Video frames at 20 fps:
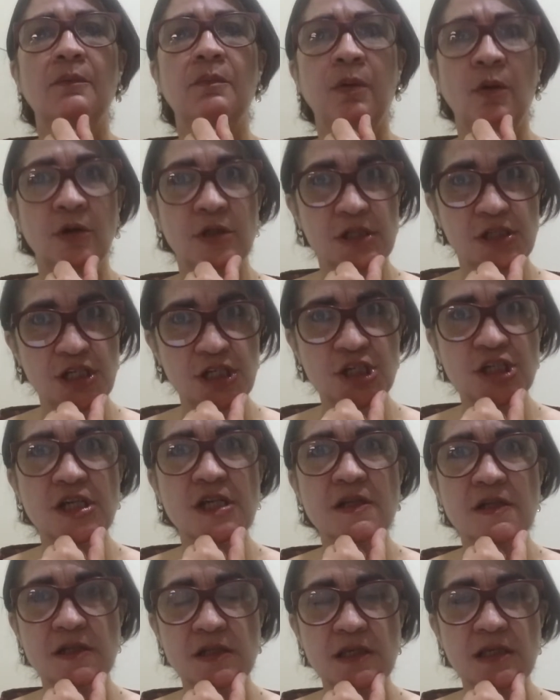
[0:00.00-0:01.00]
Pode
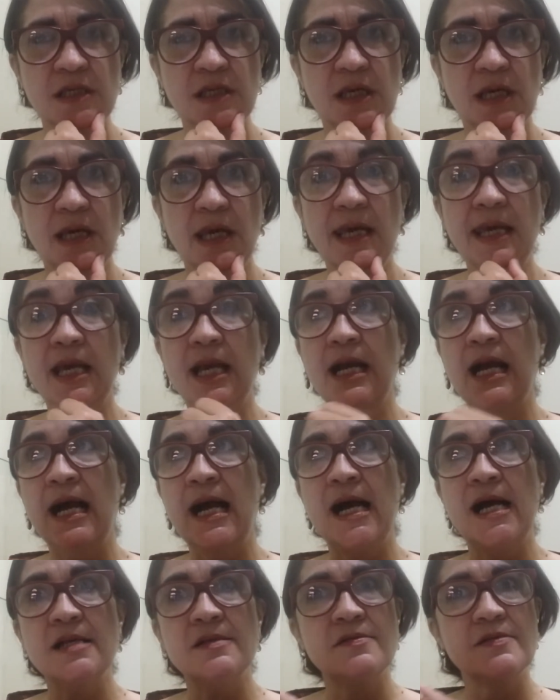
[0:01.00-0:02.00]
existir, sim. Em
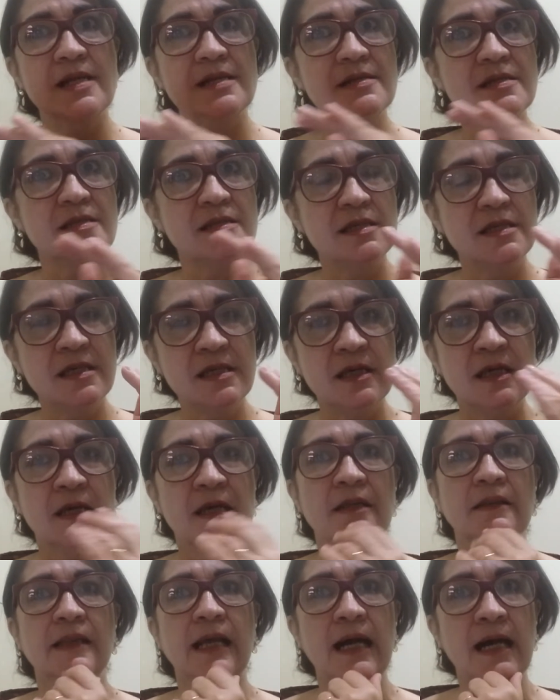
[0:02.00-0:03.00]
casos assim,
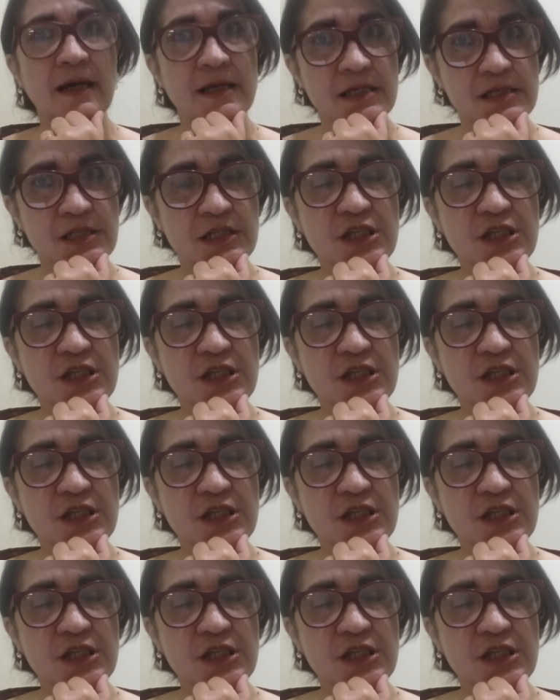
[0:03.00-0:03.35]
tá?